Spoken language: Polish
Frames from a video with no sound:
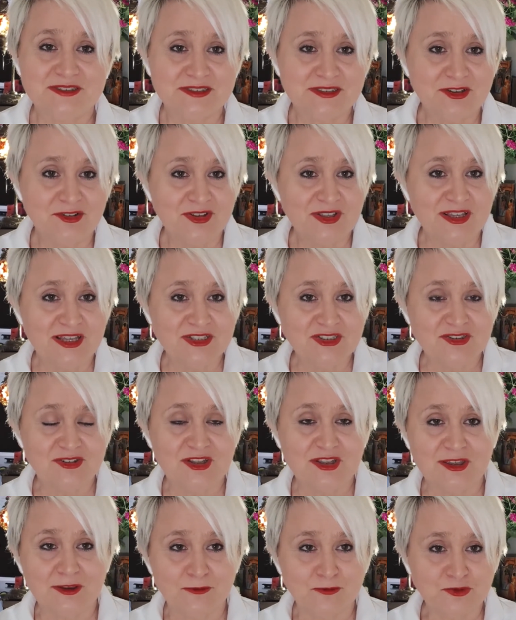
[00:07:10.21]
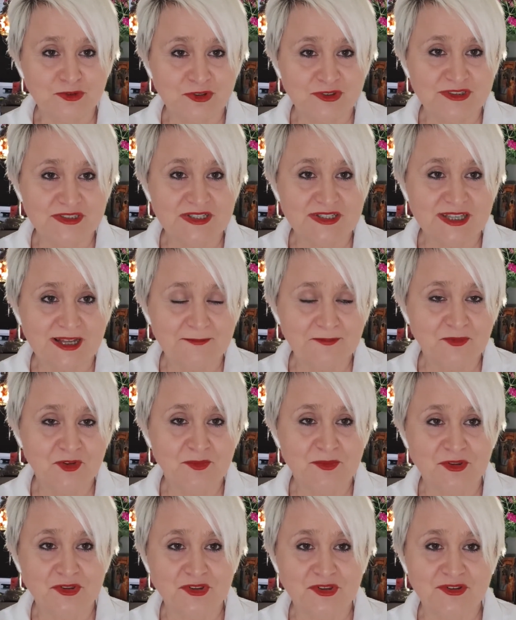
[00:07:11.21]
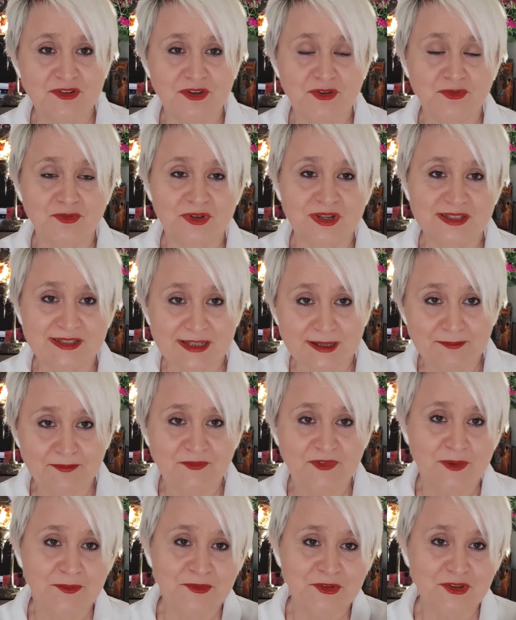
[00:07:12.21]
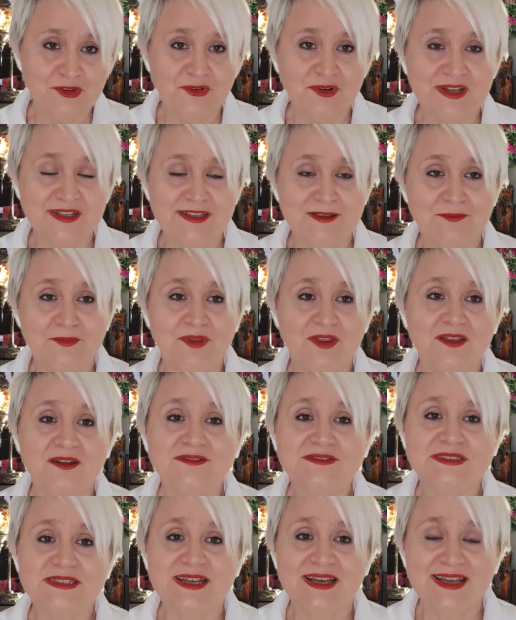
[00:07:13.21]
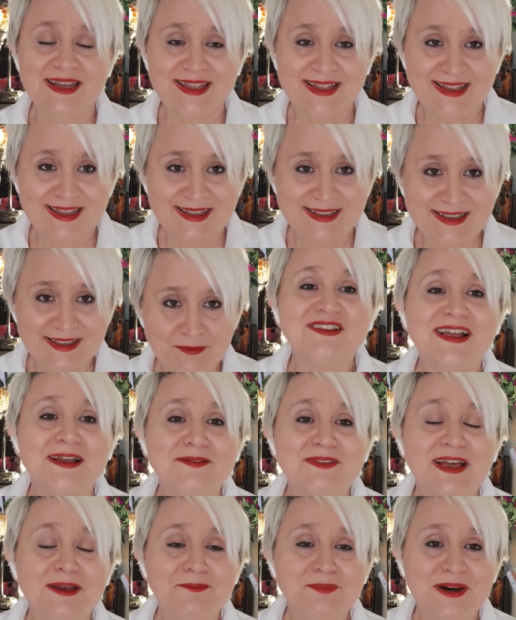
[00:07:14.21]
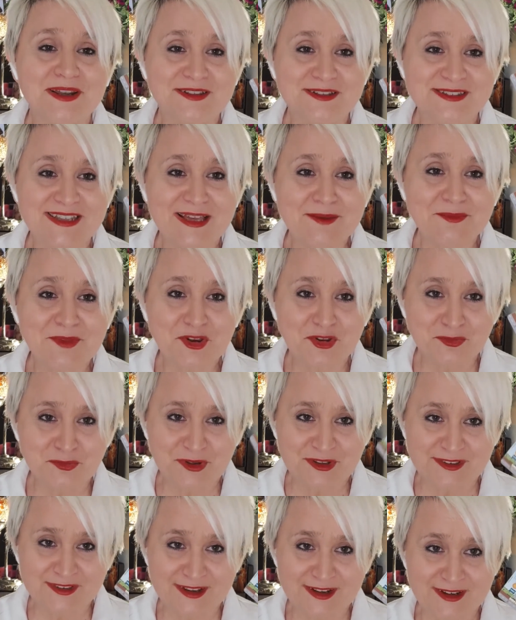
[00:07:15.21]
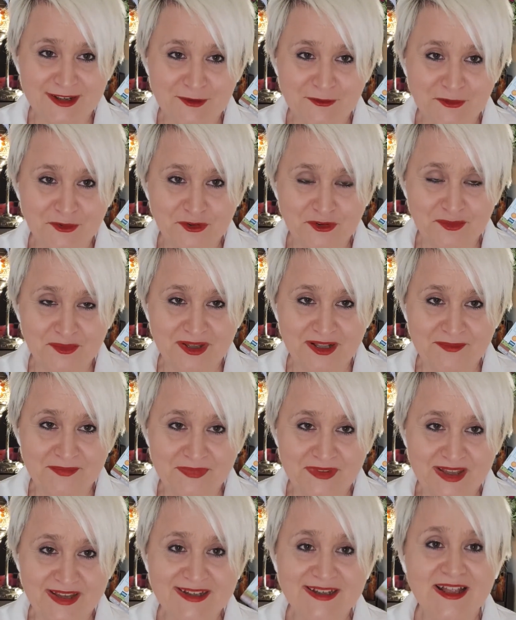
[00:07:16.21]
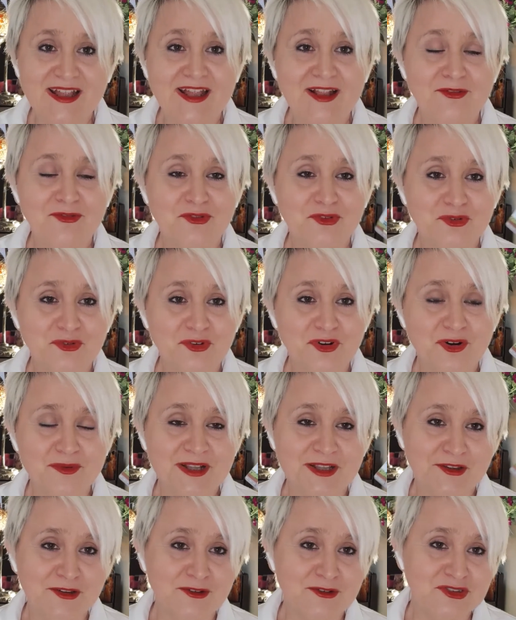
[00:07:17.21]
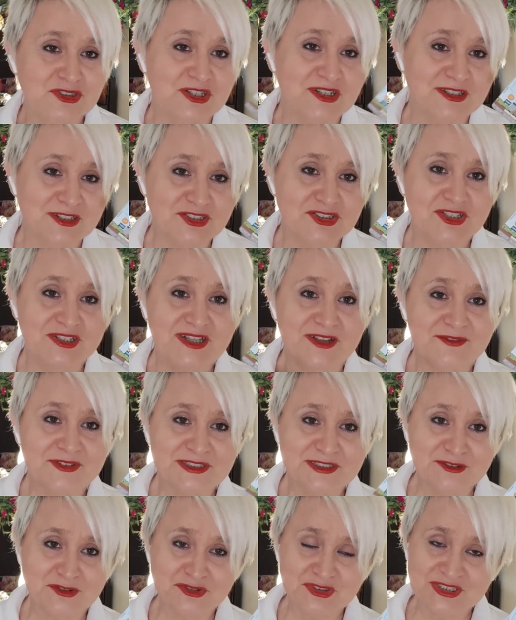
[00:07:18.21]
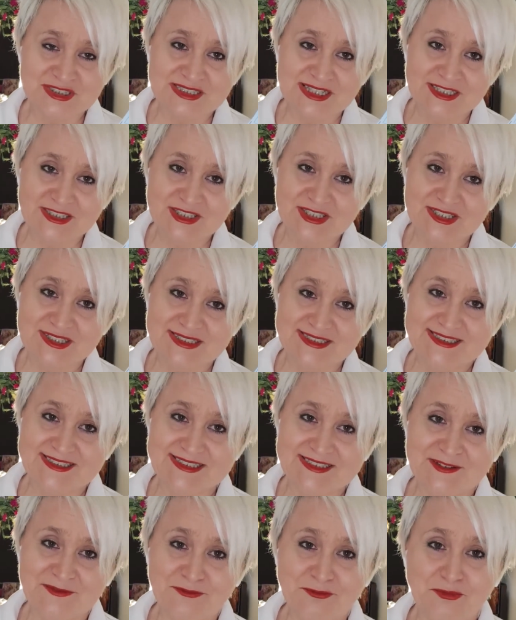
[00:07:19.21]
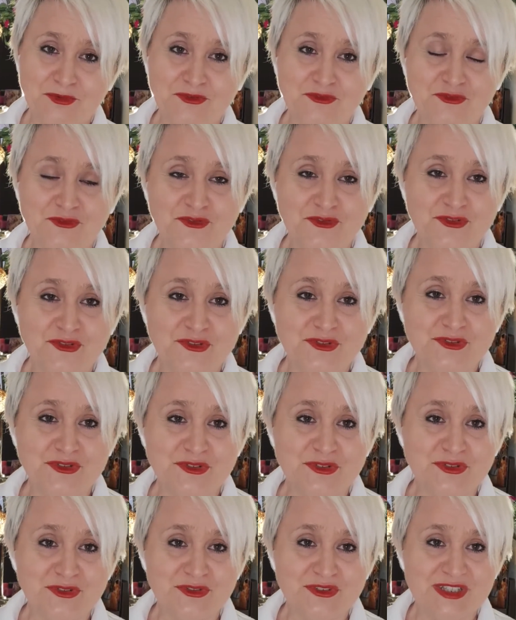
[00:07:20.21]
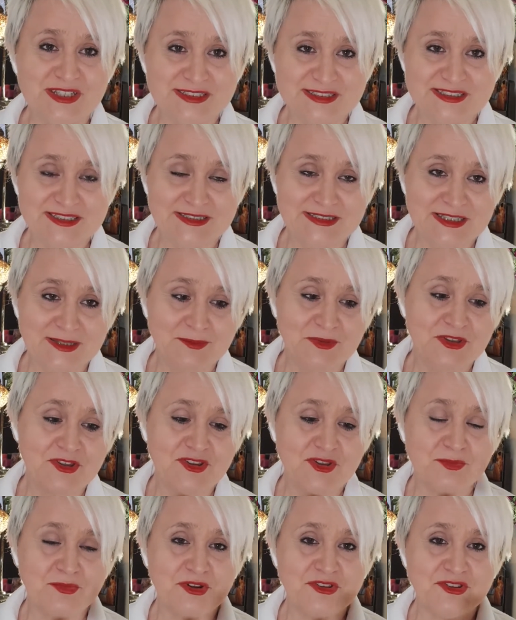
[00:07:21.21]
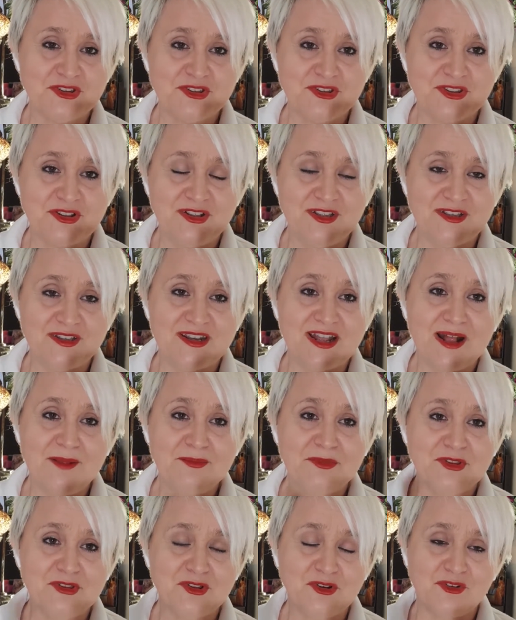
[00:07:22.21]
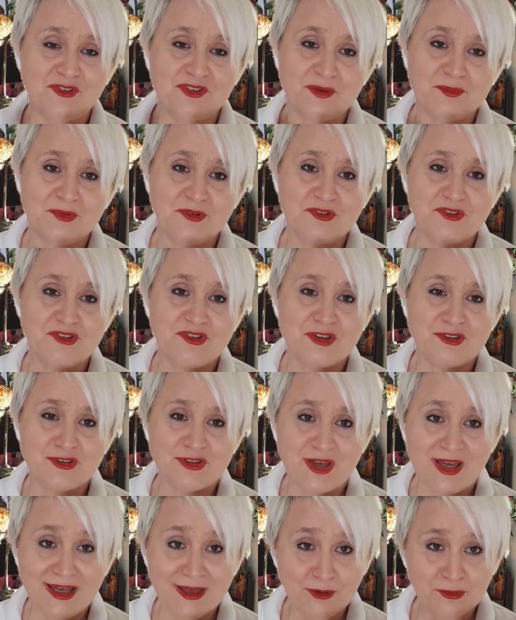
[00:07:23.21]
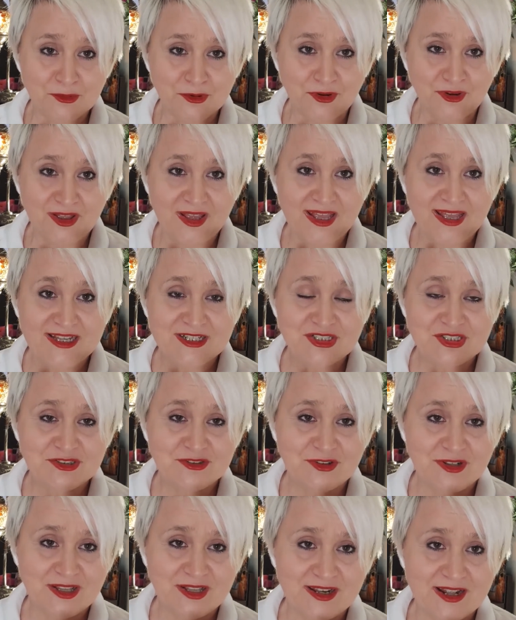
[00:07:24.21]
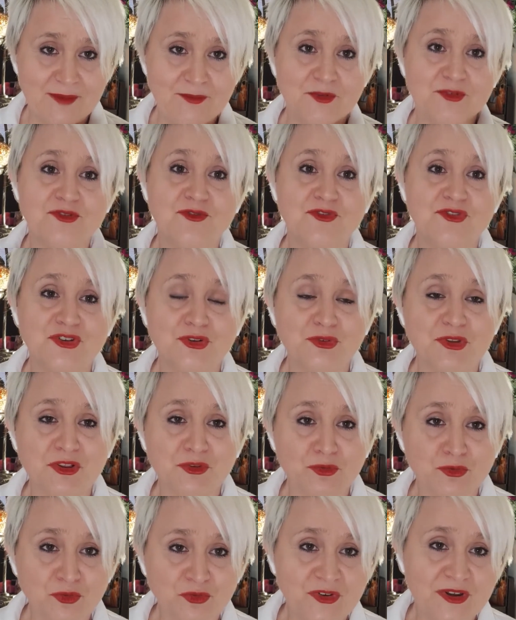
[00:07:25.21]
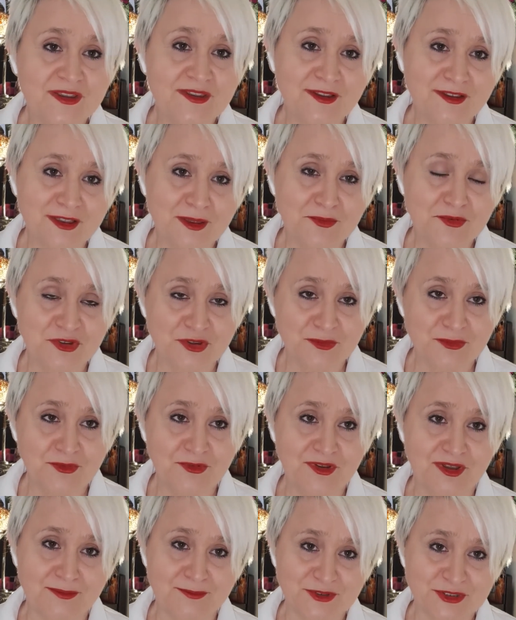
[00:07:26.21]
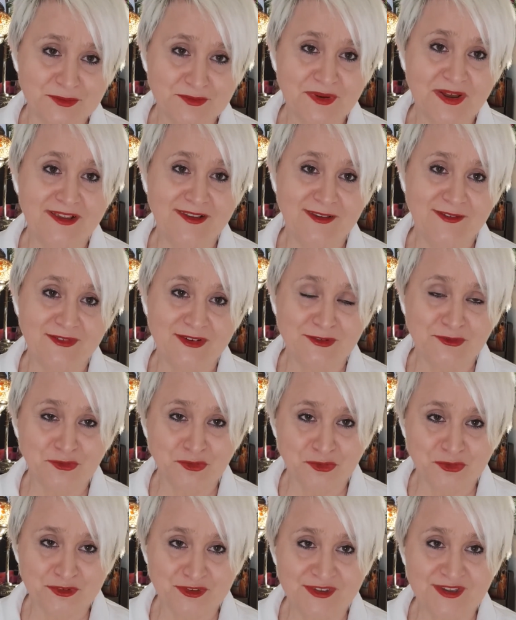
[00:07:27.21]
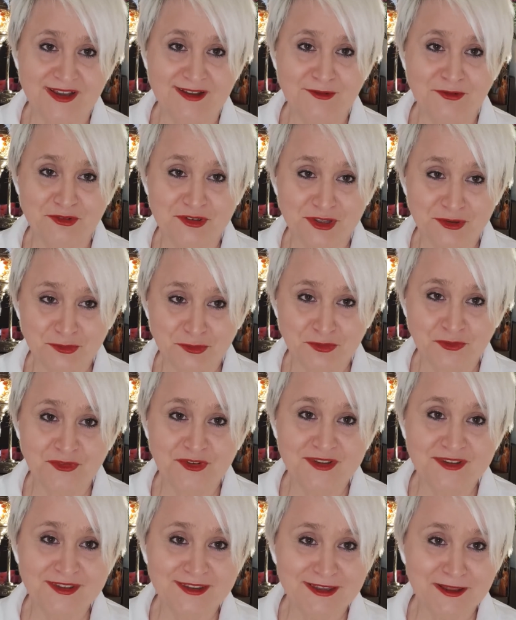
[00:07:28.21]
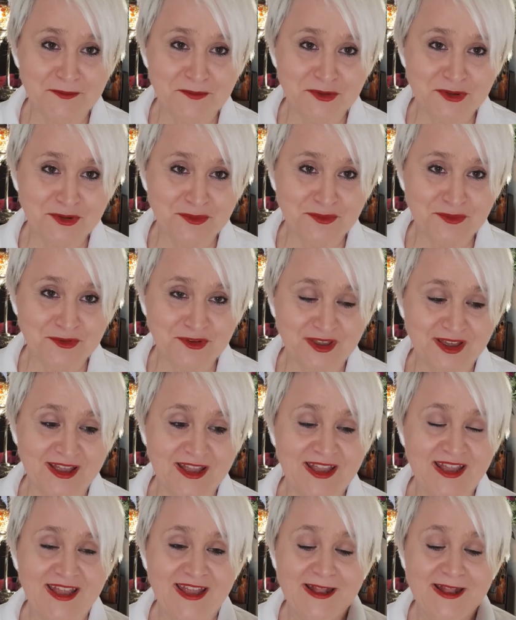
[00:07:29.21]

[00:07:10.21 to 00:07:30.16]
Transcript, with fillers: Dodajecie takie urządzenia do maszyny, która tam Wam ściąga te pieniądze i to jest naj, najmniej opłacalna forma, tak? Drugą, dlatego że jeżeli nawet skorzystacie z, nie, nie, będziecie płacić lirami, tylko zapłacicie czy euro, czy dolarami, oczywiście tutaj złotówek nikt nie przyjmuje. Proszę Państwa, Turcja, tutaj złotówek nikt nie przyjmuje